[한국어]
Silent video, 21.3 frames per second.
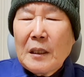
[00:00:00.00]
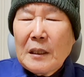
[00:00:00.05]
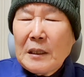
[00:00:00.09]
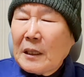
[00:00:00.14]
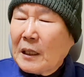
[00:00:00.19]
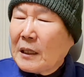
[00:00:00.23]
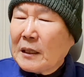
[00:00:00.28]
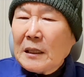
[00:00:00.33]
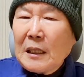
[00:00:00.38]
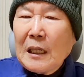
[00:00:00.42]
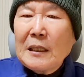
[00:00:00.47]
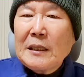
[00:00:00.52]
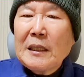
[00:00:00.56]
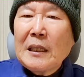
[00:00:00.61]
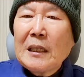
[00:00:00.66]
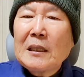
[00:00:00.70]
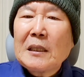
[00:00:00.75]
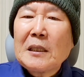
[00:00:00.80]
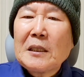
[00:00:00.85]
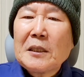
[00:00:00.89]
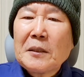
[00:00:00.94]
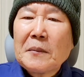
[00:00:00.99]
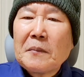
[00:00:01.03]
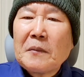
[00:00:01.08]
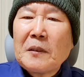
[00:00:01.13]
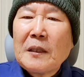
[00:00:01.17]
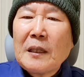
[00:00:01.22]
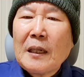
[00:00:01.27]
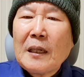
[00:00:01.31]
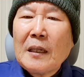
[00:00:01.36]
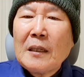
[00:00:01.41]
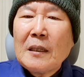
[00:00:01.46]
이렇게 살지
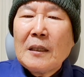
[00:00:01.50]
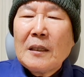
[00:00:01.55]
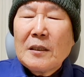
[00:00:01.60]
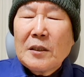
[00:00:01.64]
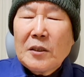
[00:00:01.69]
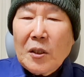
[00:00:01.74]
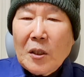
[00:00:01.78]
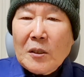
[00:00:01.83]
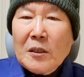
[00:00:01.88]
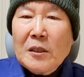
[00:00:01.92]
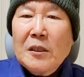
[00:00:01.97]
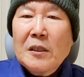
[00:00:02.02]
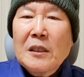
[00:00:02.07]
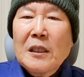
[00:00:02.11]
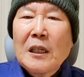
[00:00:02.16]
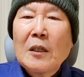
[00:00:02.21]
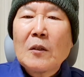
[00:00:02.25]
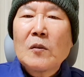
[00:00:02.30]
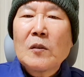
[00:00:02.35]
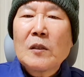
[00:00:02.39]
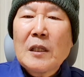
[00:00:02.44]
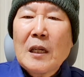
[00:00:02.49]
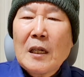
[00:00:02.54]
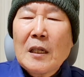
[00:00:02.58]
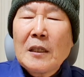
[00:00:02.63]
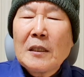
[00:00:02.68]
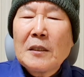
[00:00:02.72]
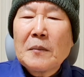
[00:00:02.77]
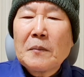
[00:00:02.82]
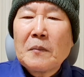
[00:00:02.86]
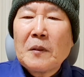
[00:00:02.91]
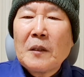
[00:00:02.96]
않겠습니다. 정신 차리고
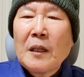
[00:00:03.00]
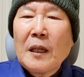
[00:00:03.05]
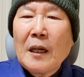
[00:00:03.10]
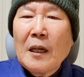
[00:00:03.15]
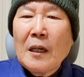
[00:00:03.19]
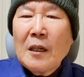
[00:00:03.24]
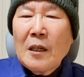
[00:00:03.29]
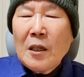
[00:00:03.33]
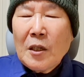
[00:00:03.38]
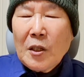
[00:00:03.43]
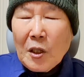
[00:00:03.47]
살겠습니다.